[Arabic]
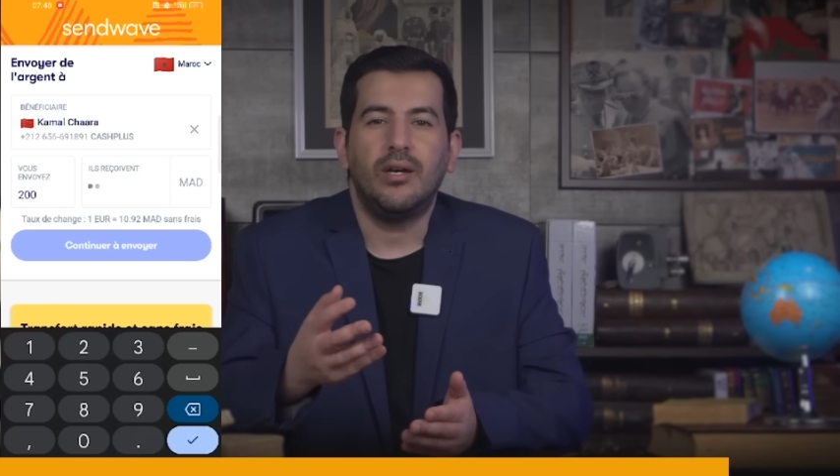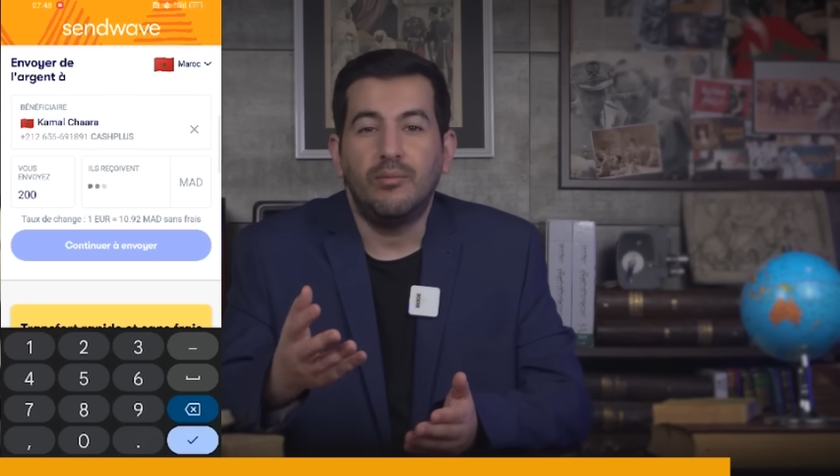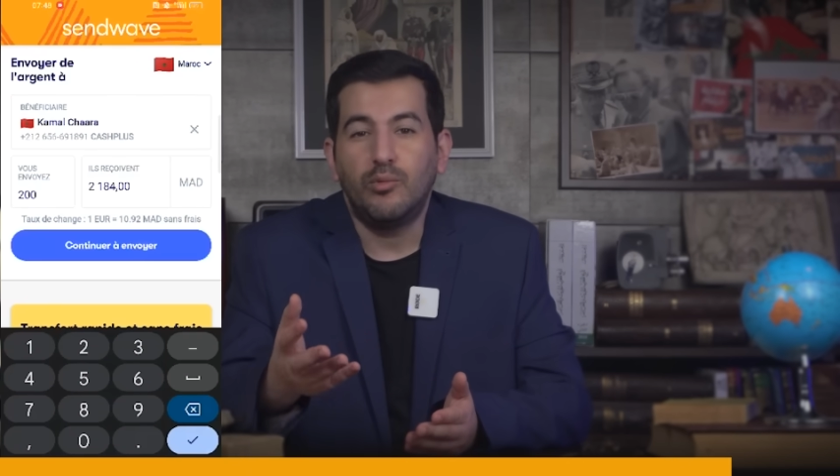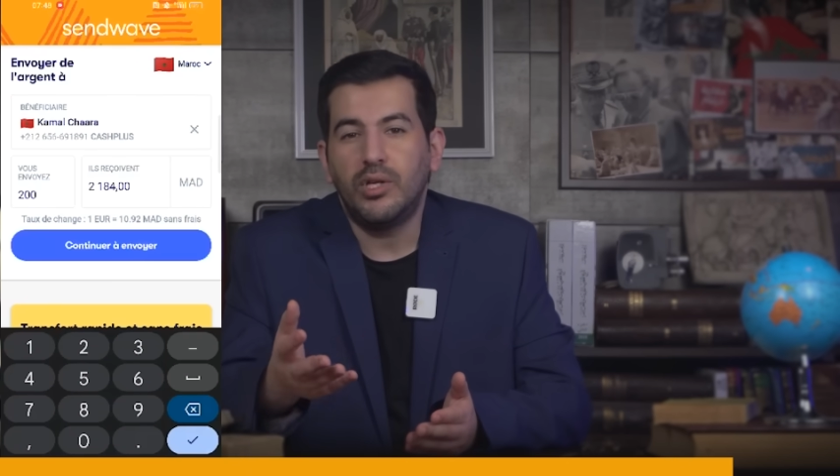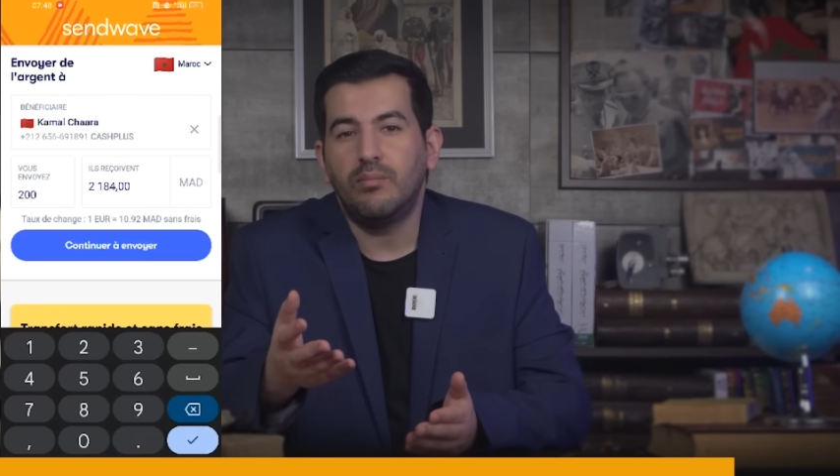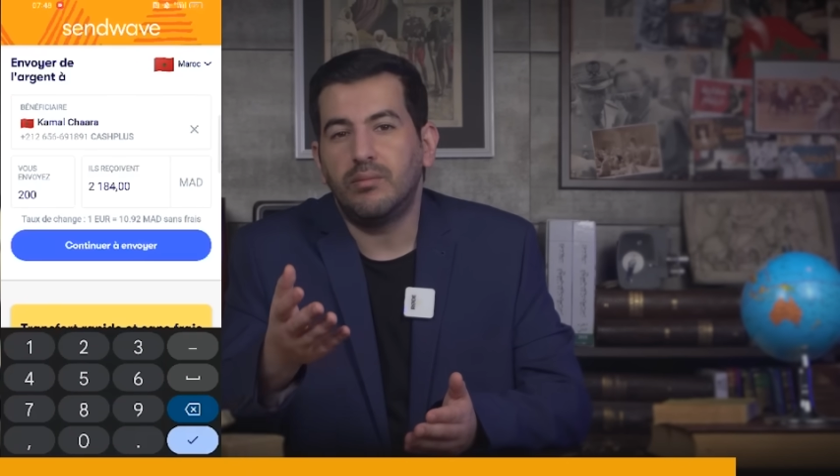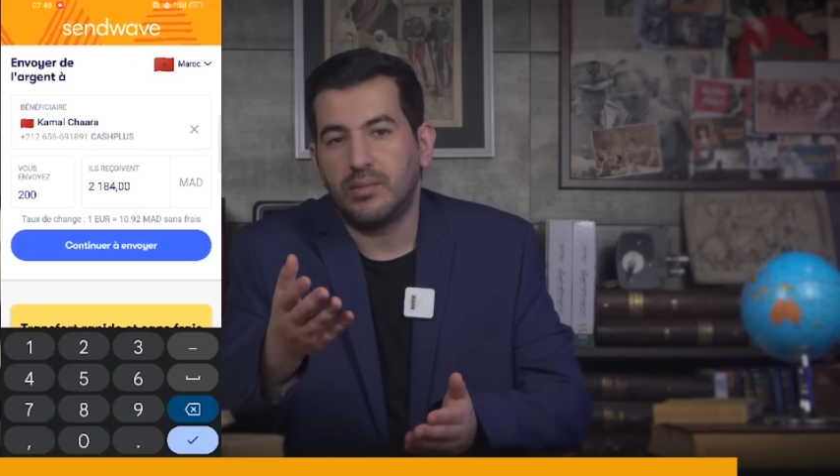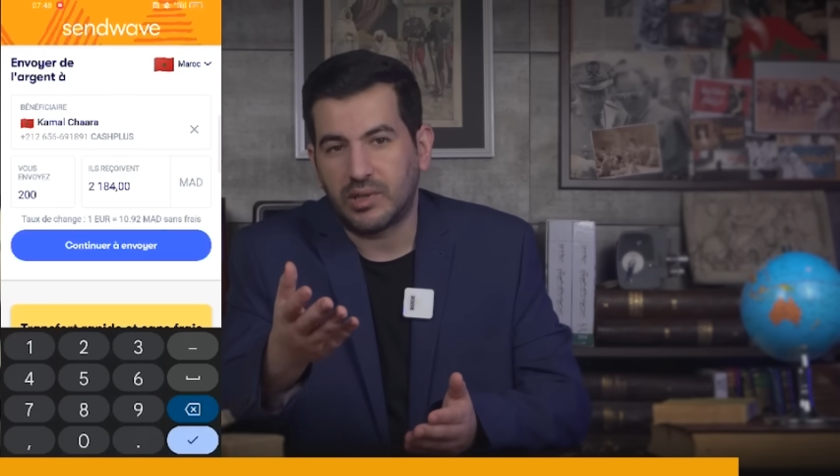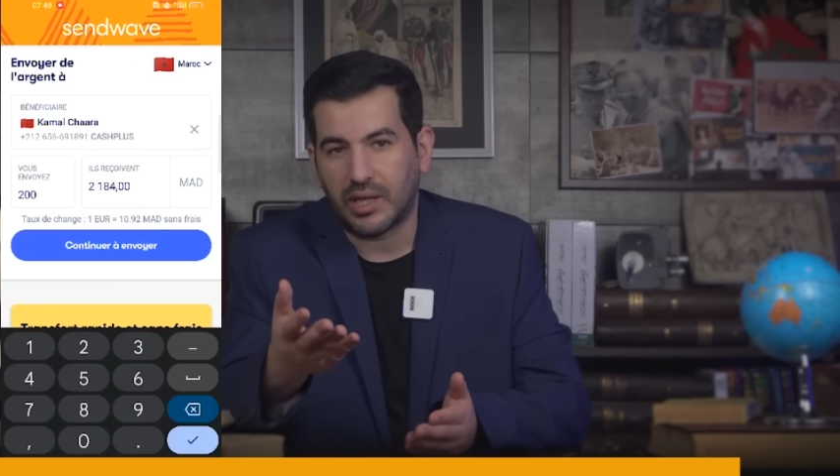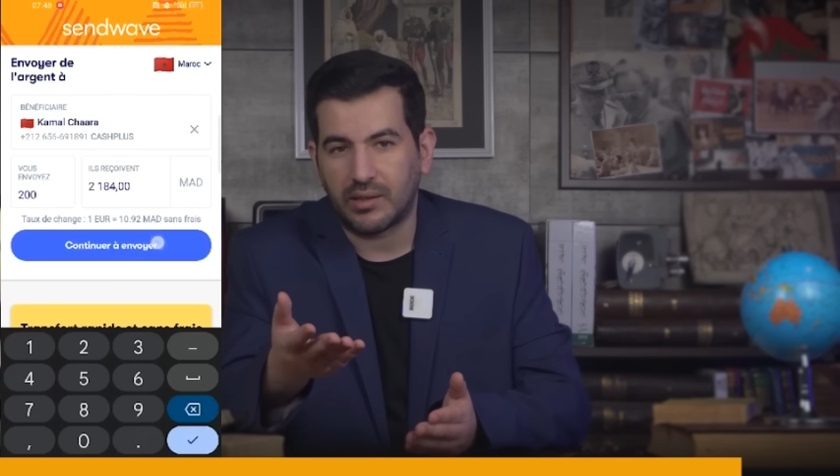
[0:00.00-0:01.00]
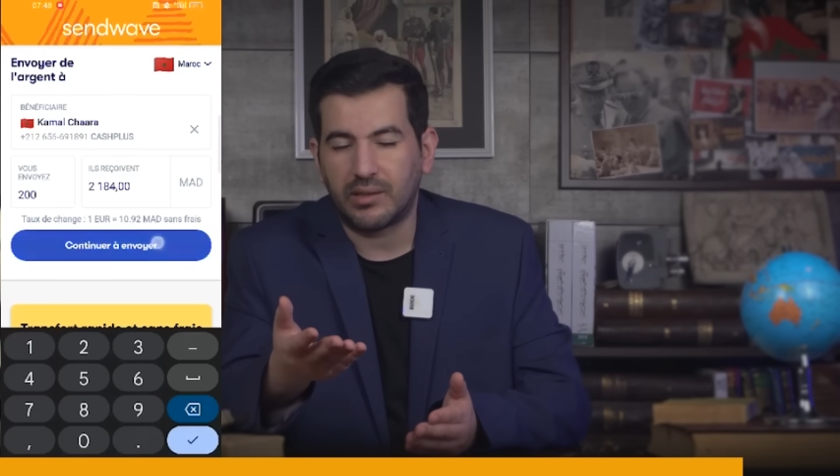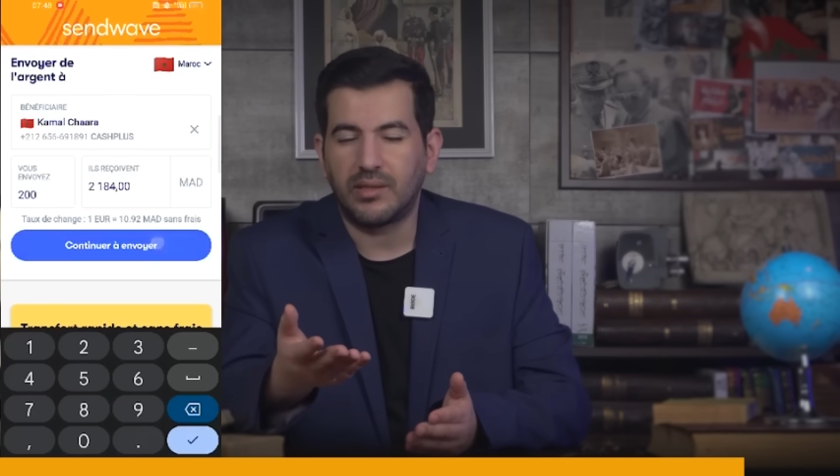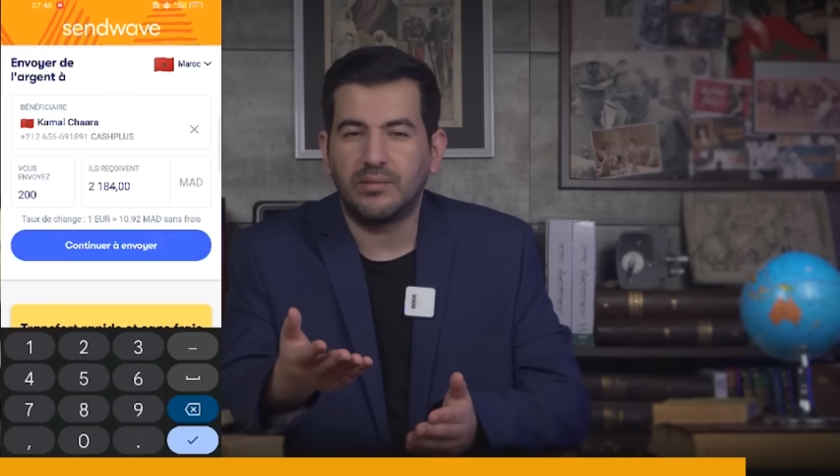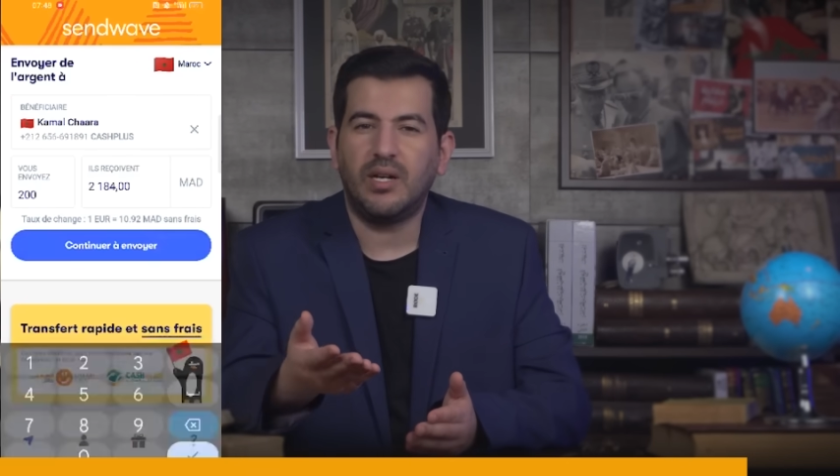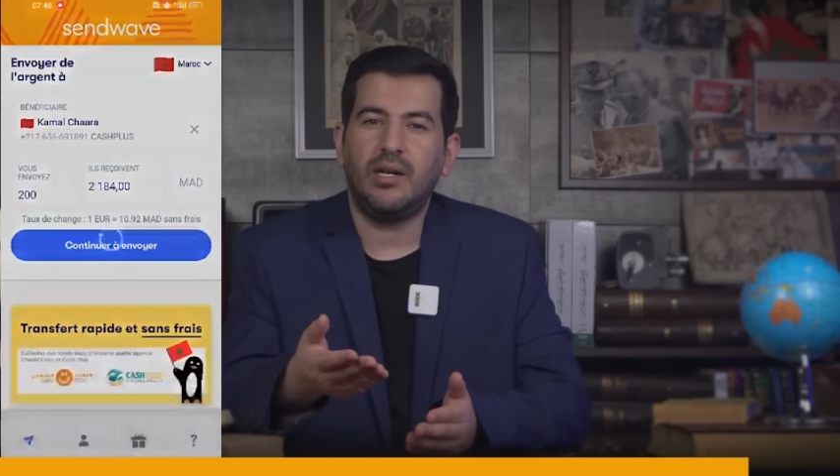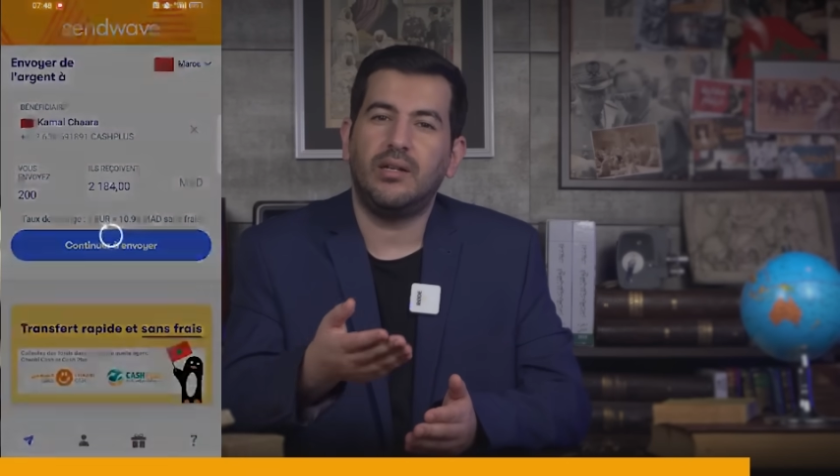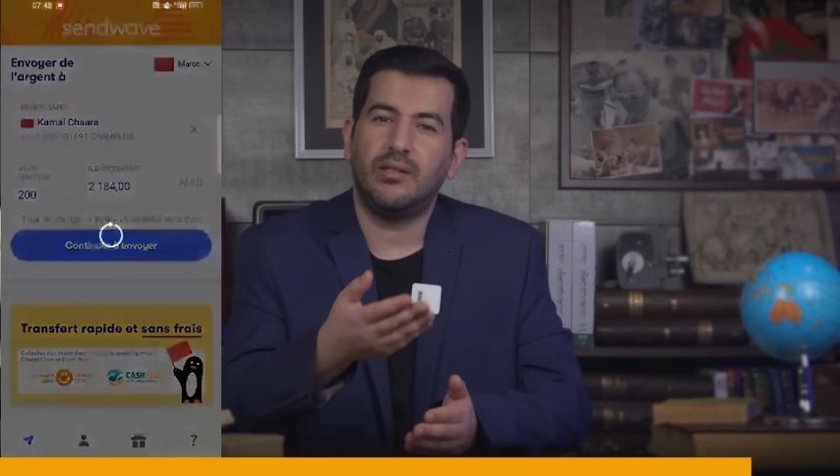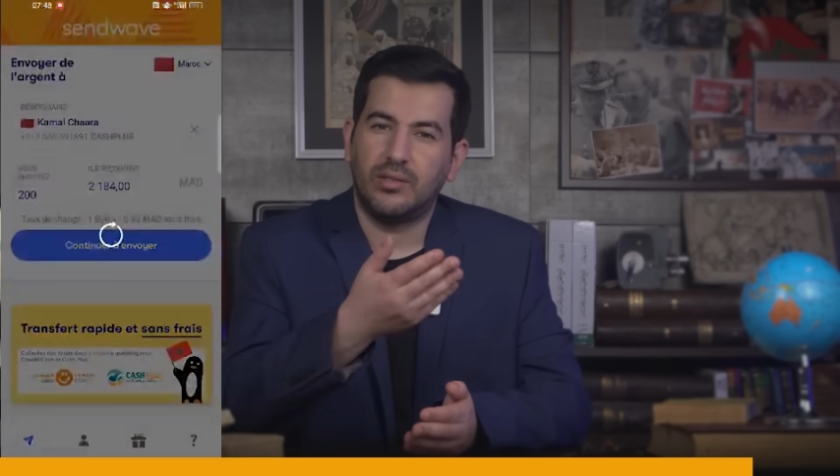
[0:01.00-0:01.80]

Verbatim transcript: المهم انت غادي تربح